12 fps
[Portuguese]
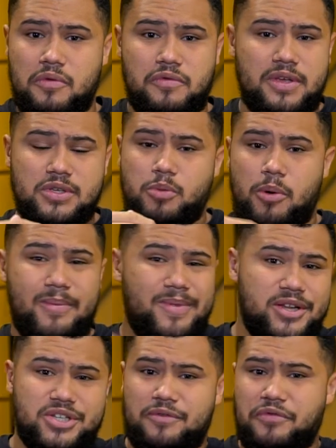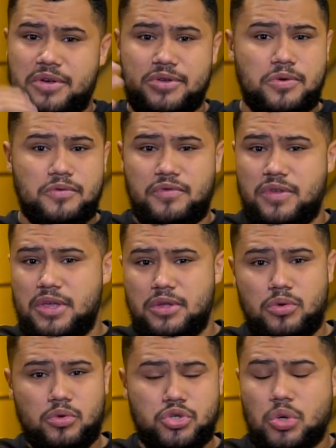talvez o problema dele já foi
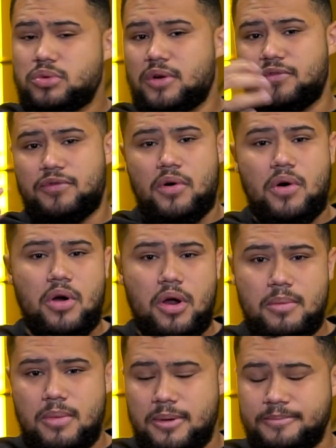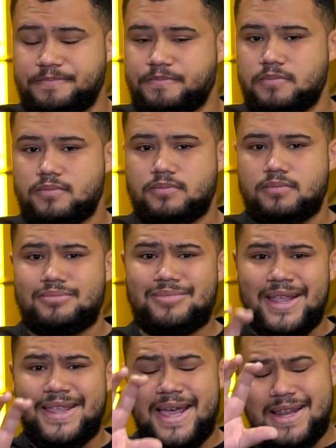resolvido de outra forma,
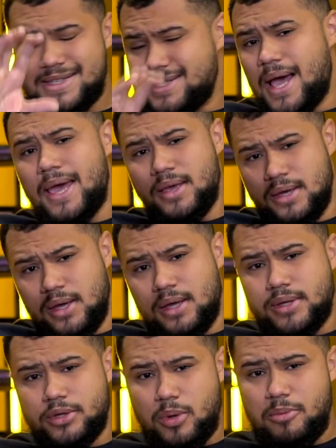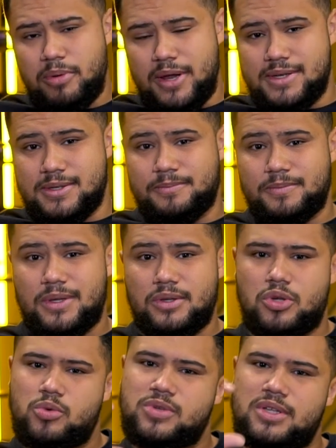e ele sai da tua empresa.
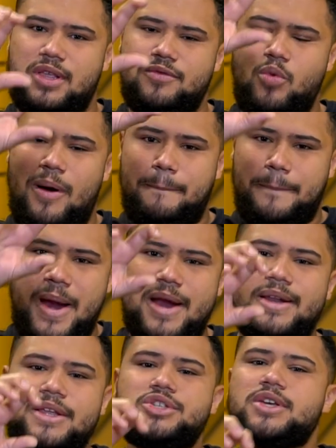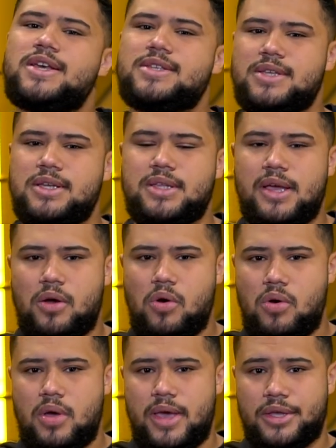Então você teve uma perda de receita
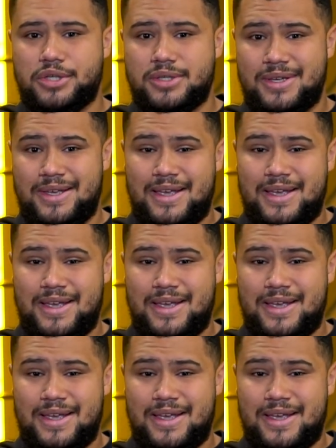recorrente.